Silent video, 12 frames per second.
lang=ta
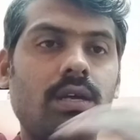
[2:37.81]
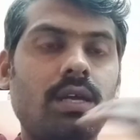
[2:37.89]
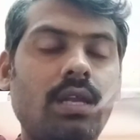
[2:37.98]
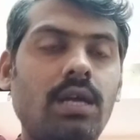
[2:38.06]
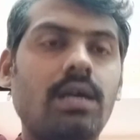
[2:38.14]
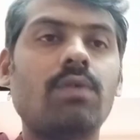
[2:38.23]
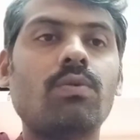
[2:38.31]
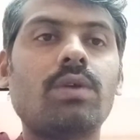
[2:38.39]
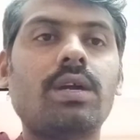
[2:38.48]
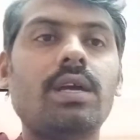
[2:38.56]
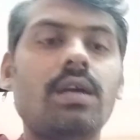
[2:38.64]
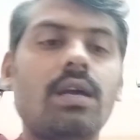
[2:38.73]
இலக்கை
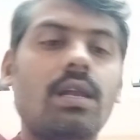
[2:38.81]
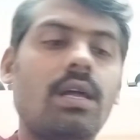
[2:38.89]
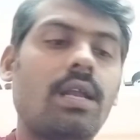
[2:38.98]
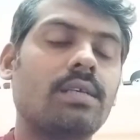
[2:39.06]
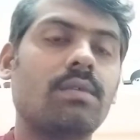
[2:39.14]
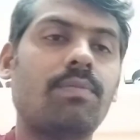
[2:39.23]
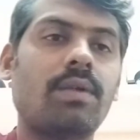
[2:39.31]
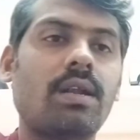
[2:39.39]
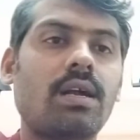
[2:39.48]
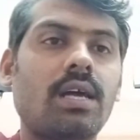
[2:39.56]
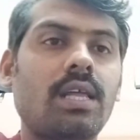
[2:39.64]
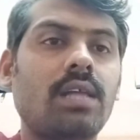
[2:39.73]
நோக்கி எல்லோரும்
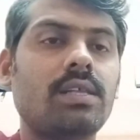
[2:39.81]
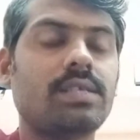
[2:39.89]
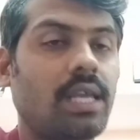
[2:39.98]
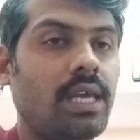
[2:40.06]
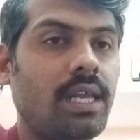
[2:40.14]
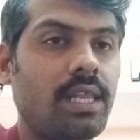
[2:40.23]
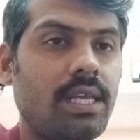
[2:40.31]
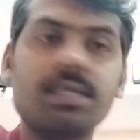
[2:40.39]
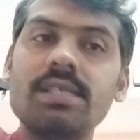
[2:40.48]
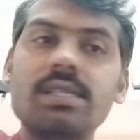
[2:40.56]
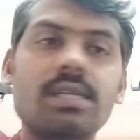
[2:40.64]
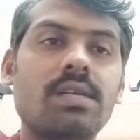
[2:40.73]
ஆசைப்பட்றாங்க அதாவது செய்கிறதையே
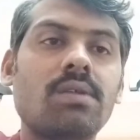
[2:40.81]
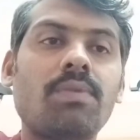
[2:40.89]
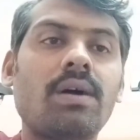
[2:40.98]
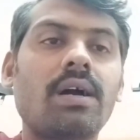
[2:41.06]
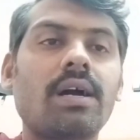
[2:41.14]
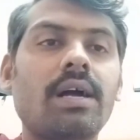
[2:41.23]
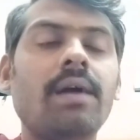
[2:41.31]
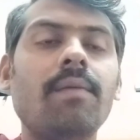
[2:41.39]
செஞ்சிகிட்ருப்பாங்க